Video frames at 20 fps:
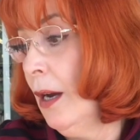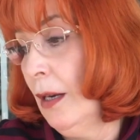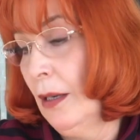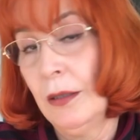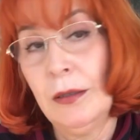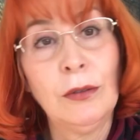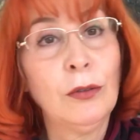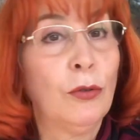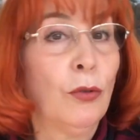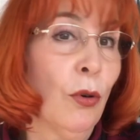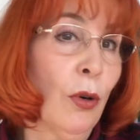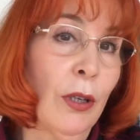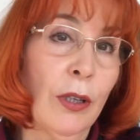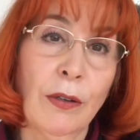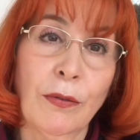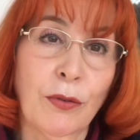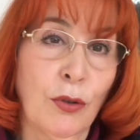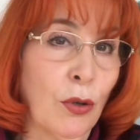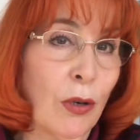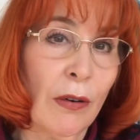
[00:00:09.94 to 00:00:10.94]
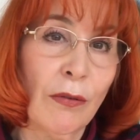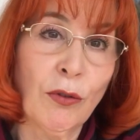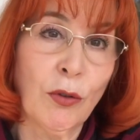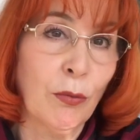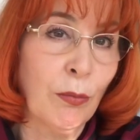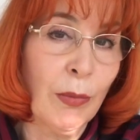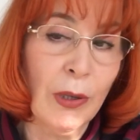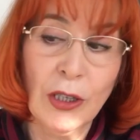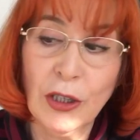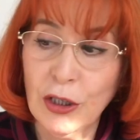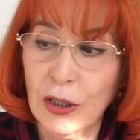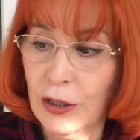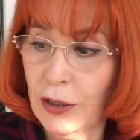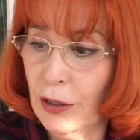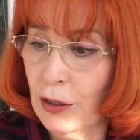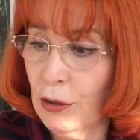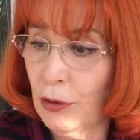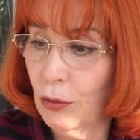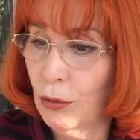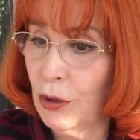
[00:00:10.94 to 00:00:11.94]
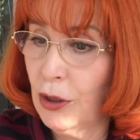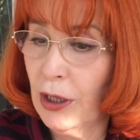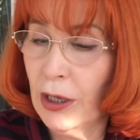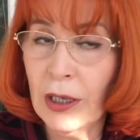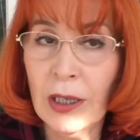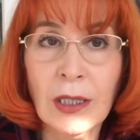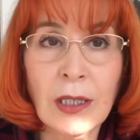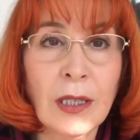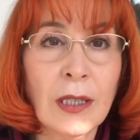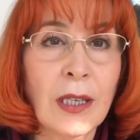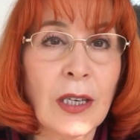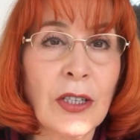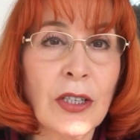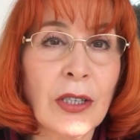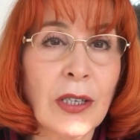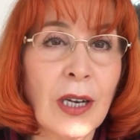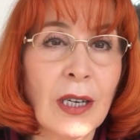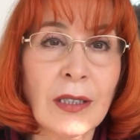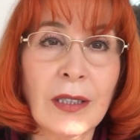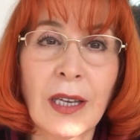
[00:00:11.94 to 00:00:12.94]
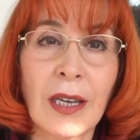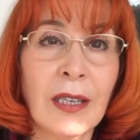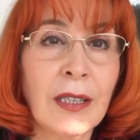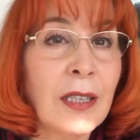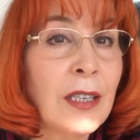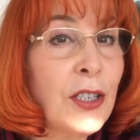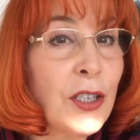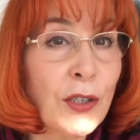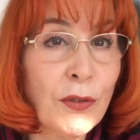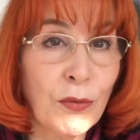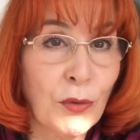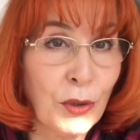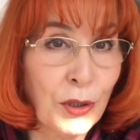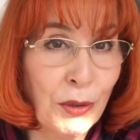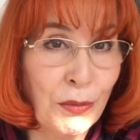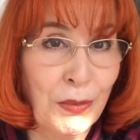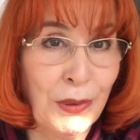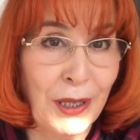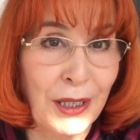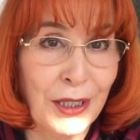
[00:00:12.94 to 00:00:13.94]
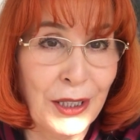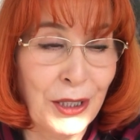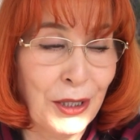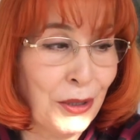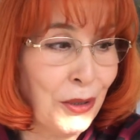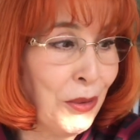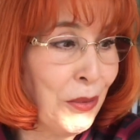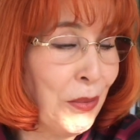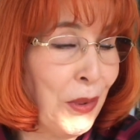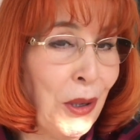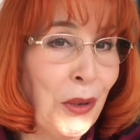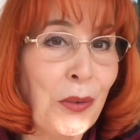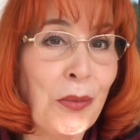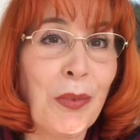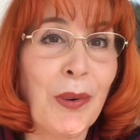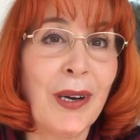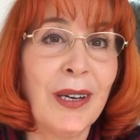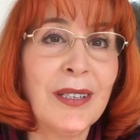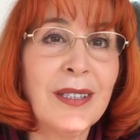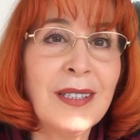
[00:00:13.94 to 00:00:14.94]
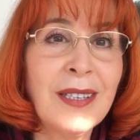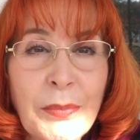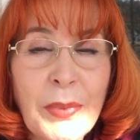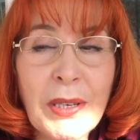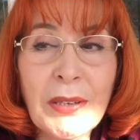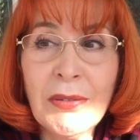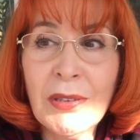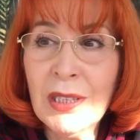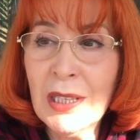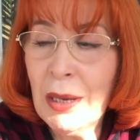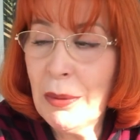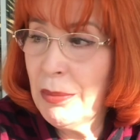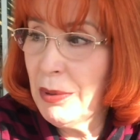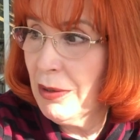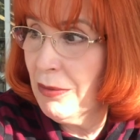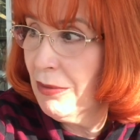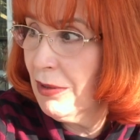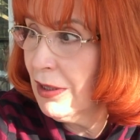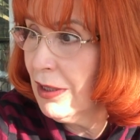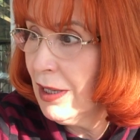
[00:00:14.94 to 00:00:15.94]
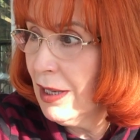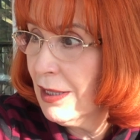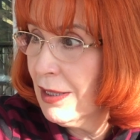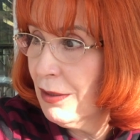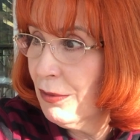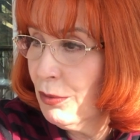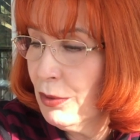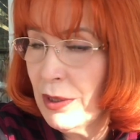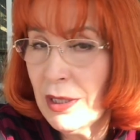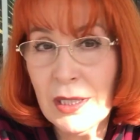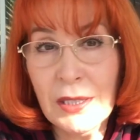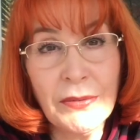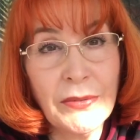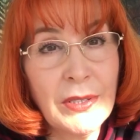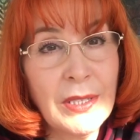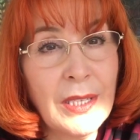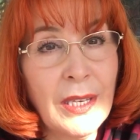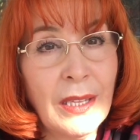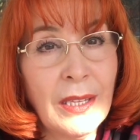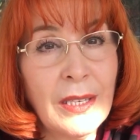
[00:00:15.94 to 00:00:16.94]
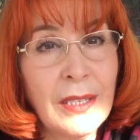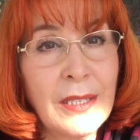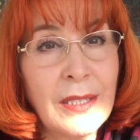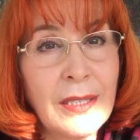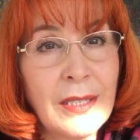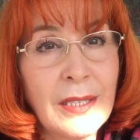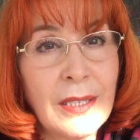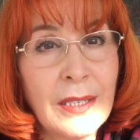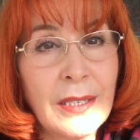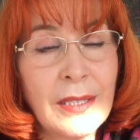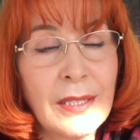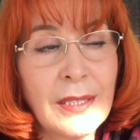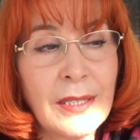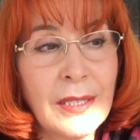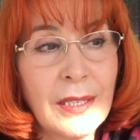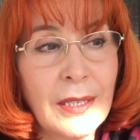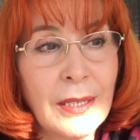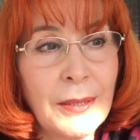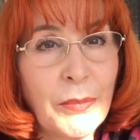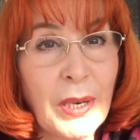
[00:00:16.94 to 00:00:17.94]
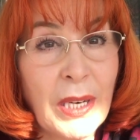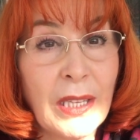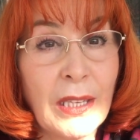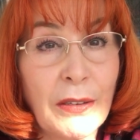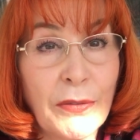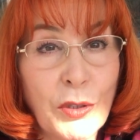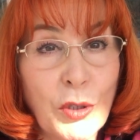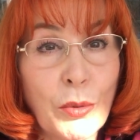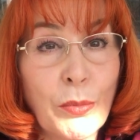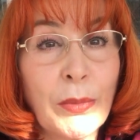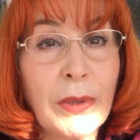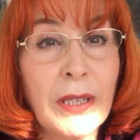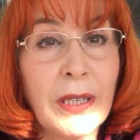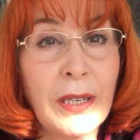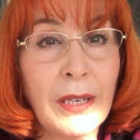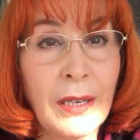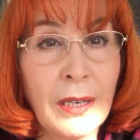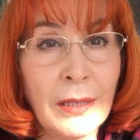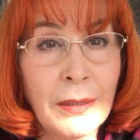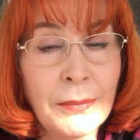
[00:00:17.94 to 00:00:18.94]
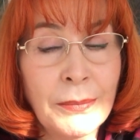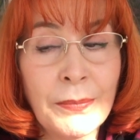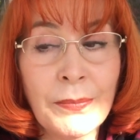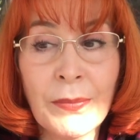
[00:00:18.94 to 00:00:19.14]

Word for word: но они все равно в моей жизни случаются, даже когда я ничего не планирую покупать. Первонаперво я сегодня связалась с продавцом гриля,